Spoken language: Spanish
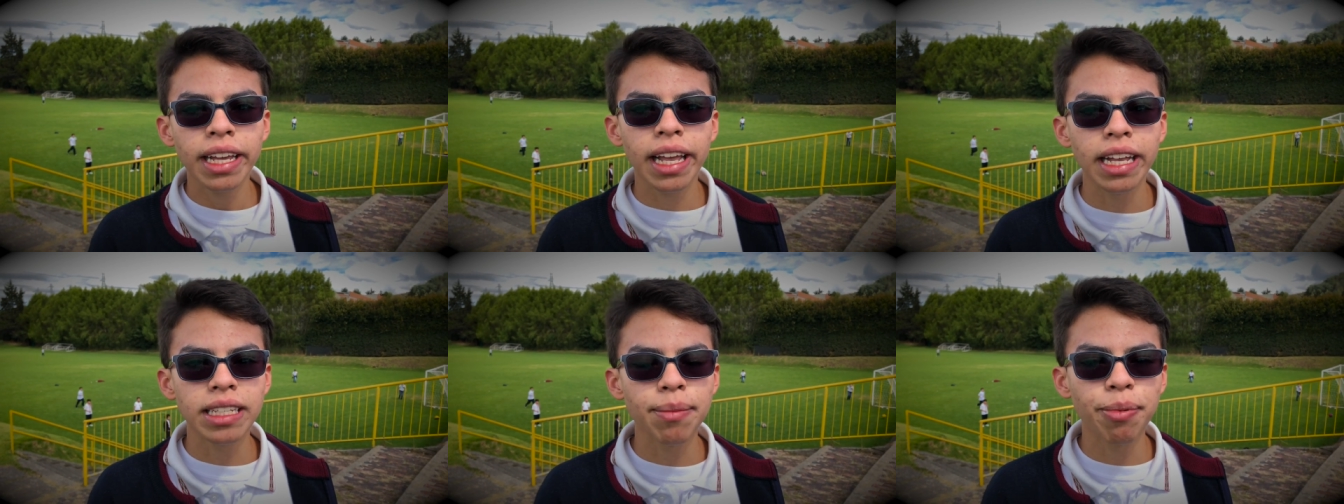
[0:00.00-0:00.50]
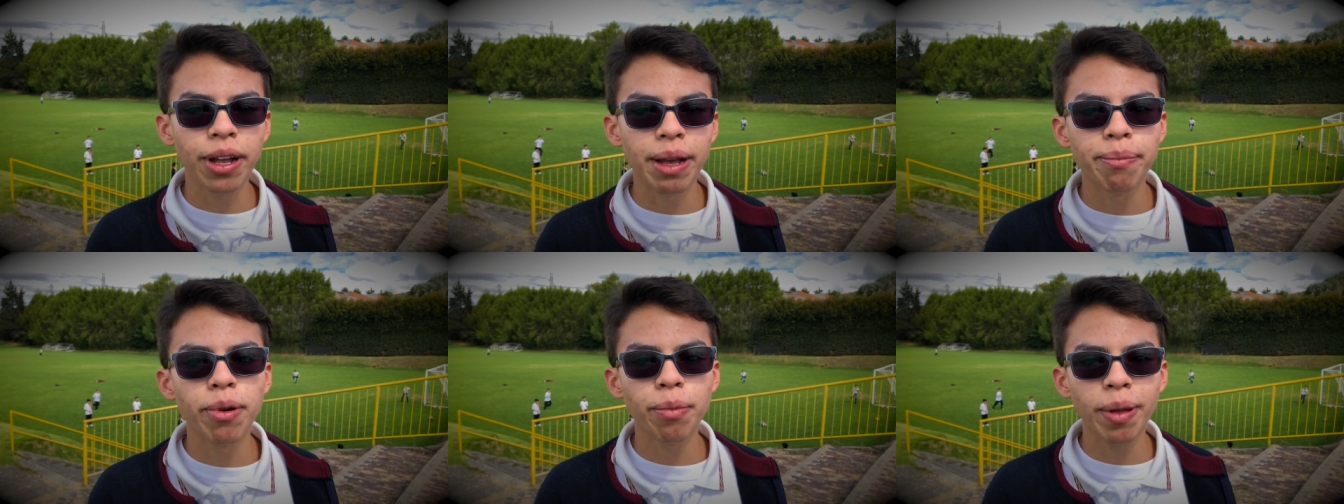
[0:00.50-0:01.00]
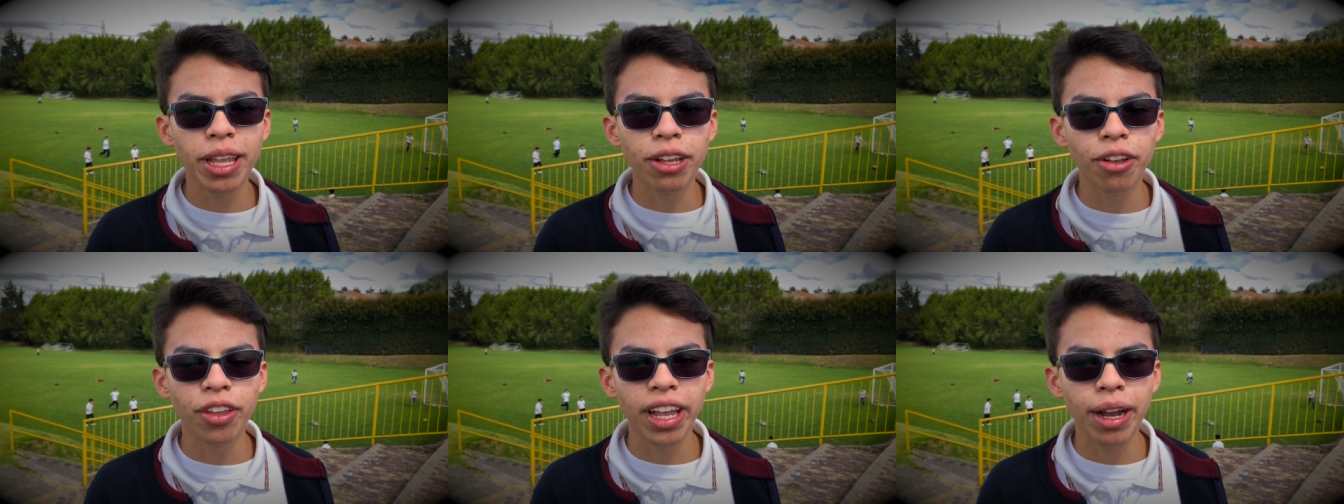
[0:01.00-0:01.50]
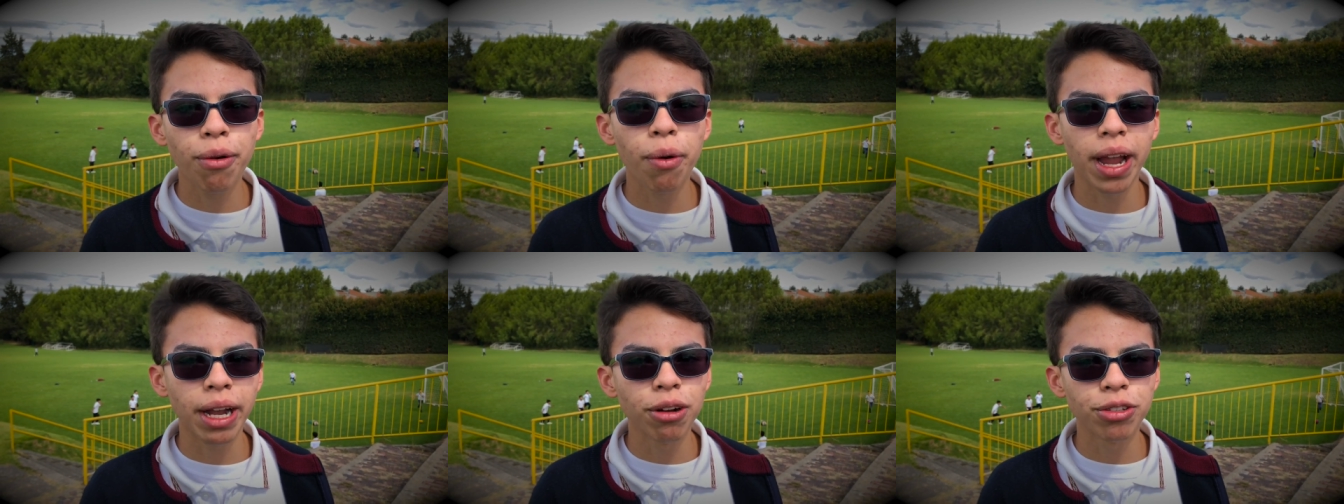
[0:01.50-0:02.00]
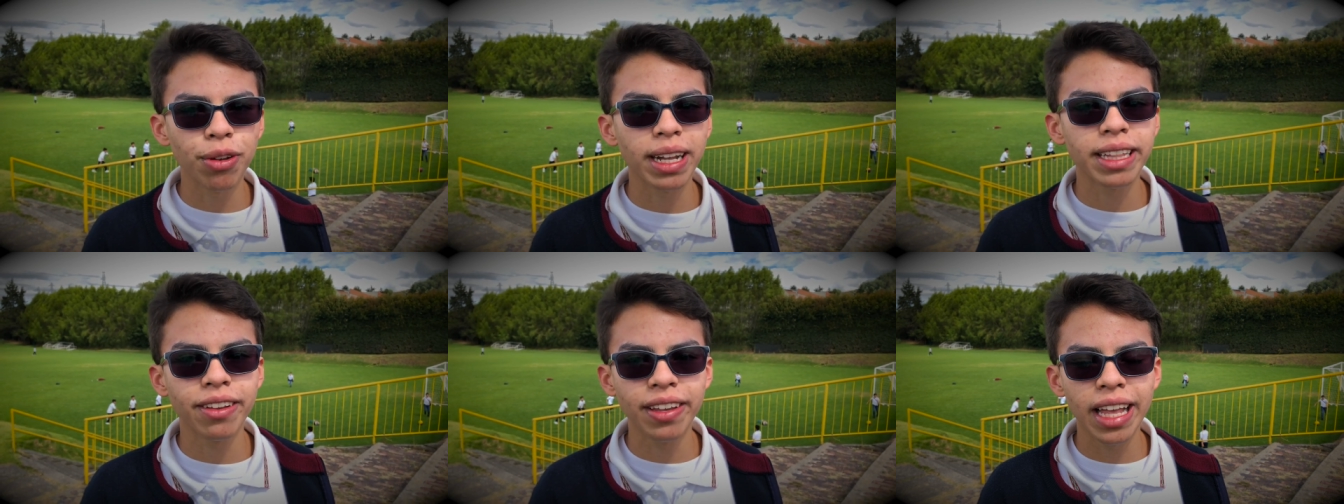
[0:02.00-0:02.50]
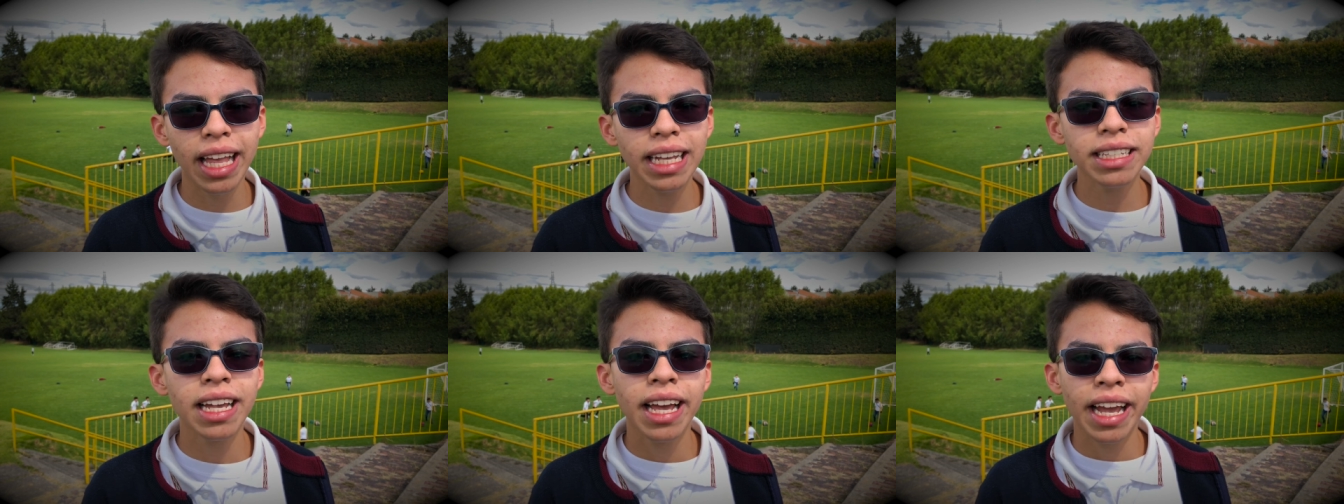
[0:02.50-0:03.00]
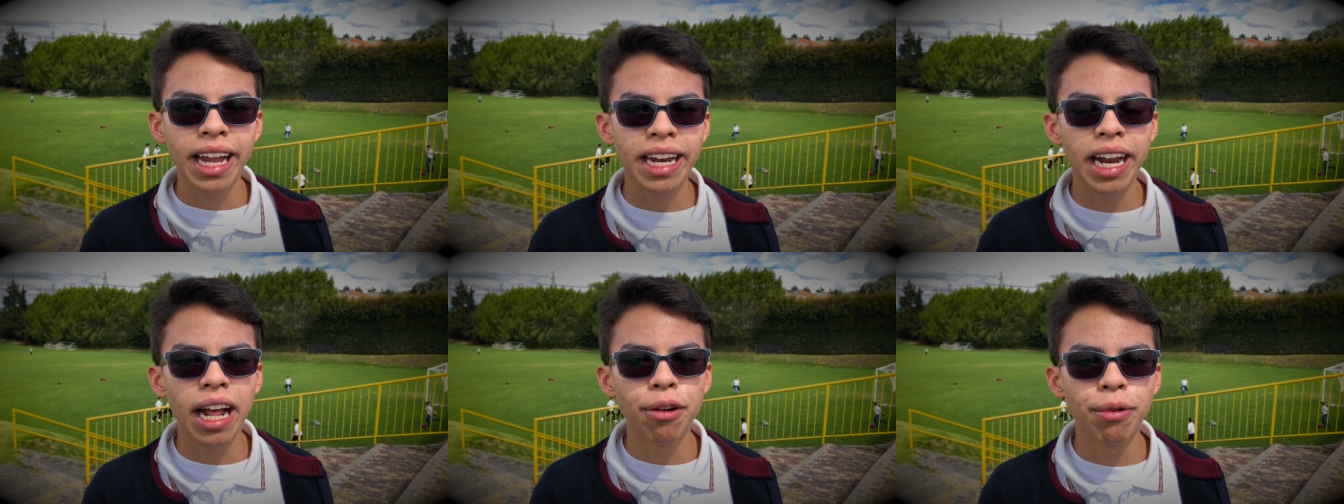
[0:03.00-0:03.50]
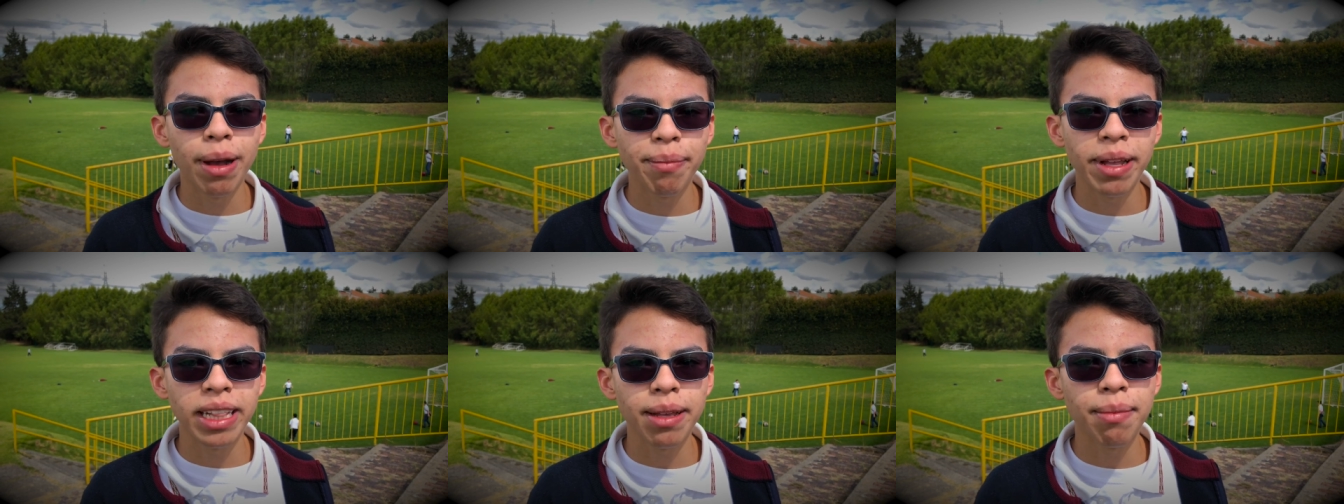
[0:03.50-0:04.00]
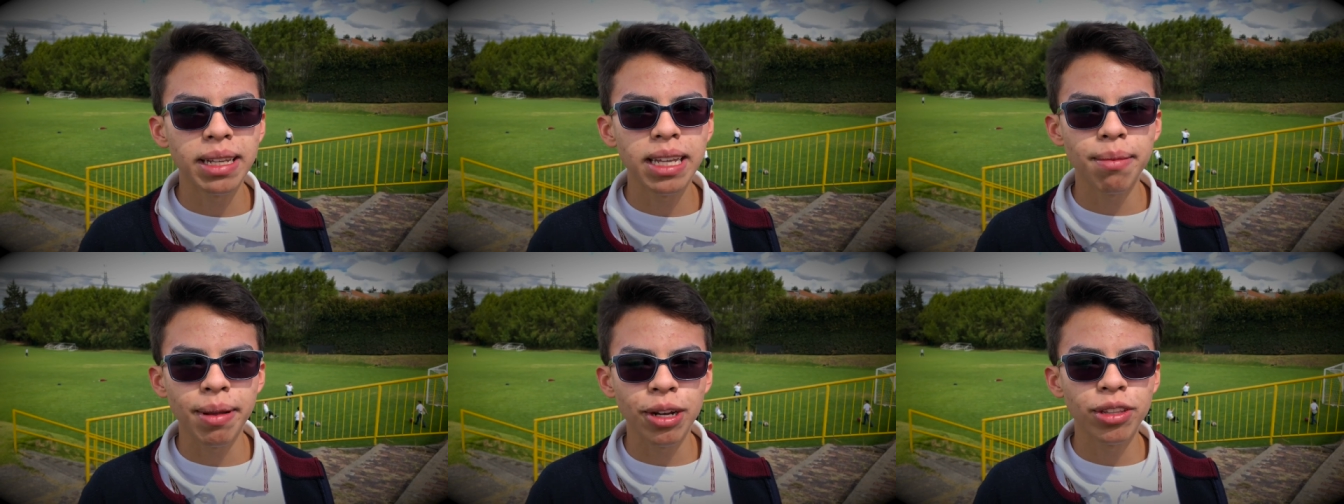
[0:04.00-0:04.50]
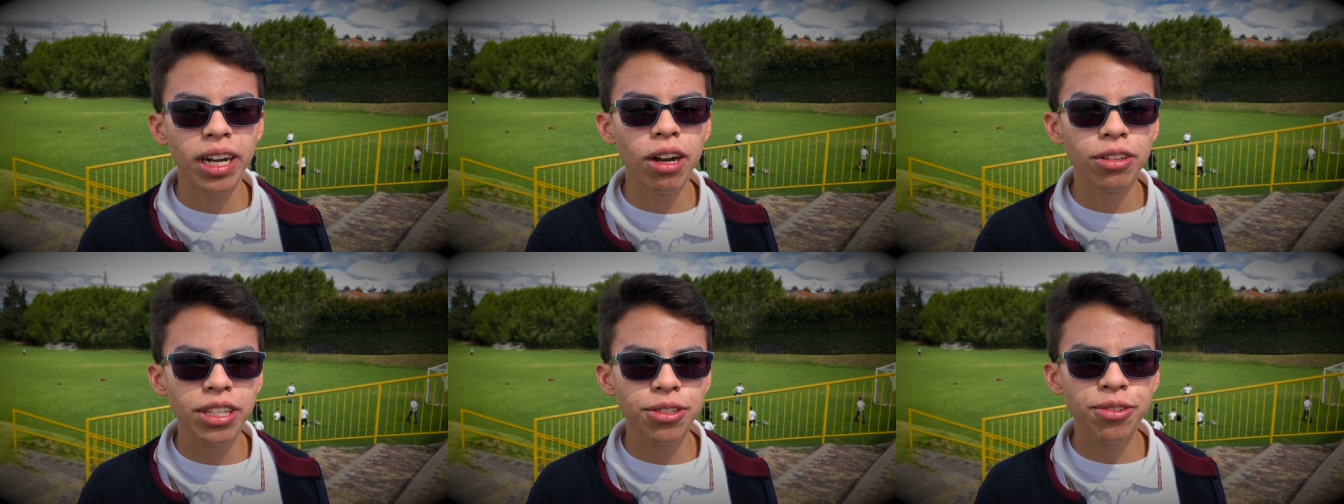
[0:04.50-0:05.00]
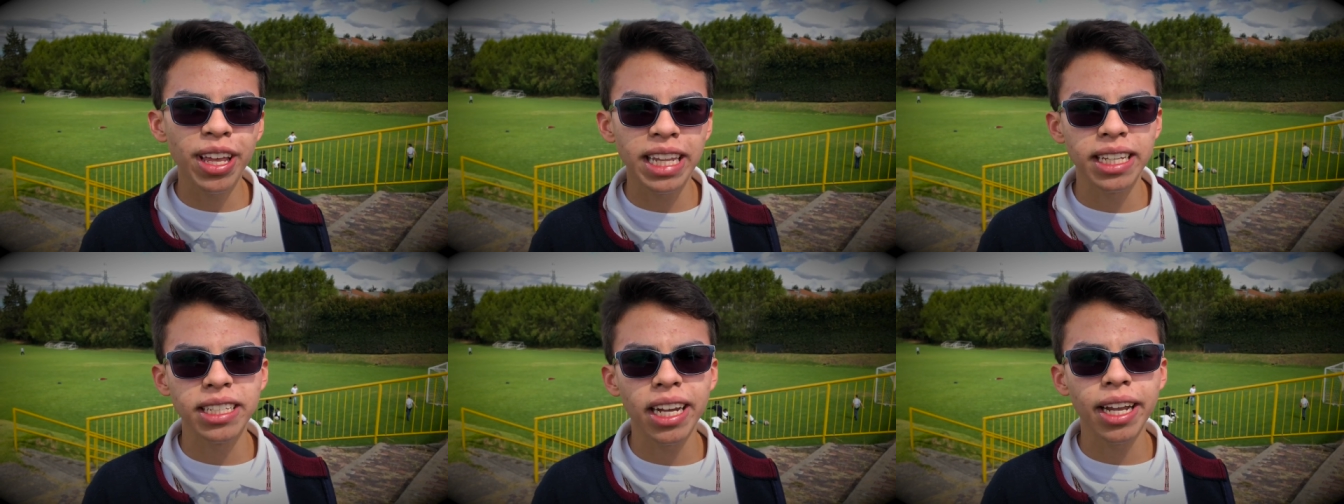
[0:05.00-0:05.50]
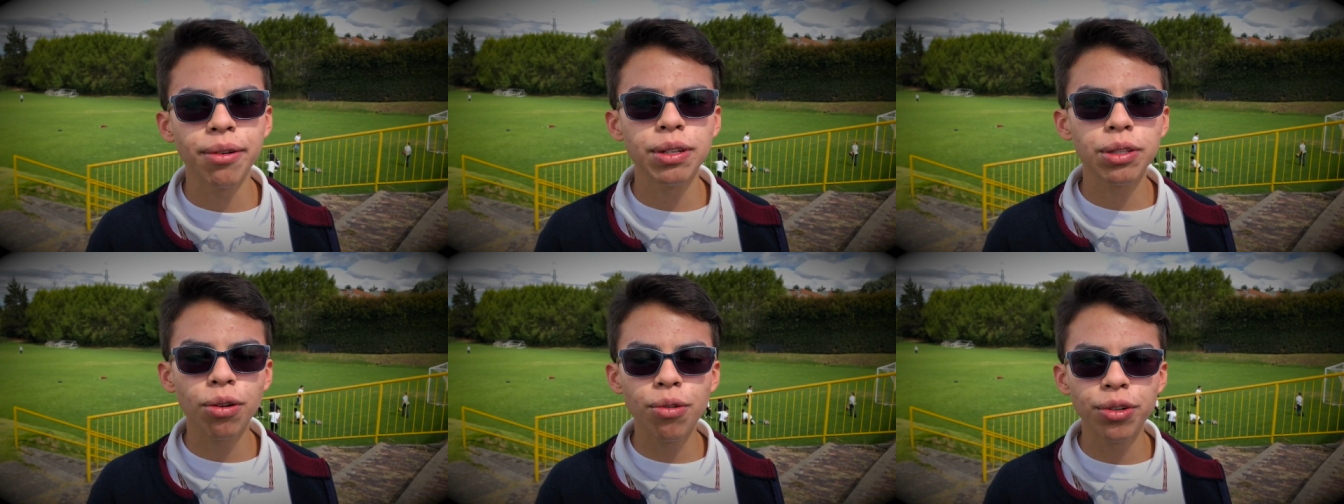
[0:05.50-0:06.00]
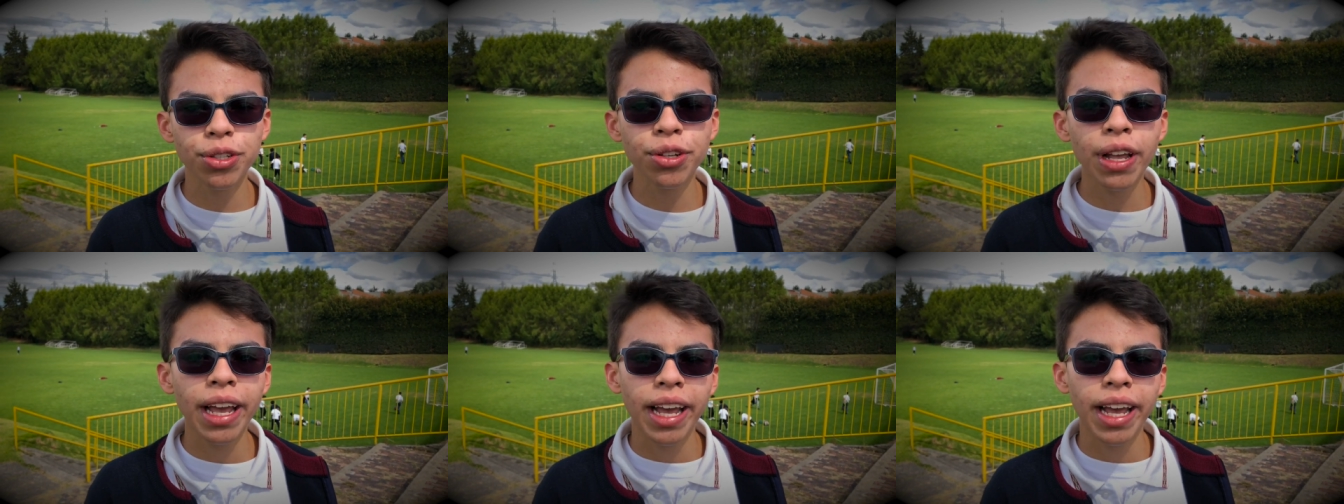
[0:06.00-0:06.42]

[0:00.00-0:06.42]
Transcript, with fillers: que se puedan por medio de juegos o actividades generar un ambiente más ameno entre los estudiantes, ya que nuestro curso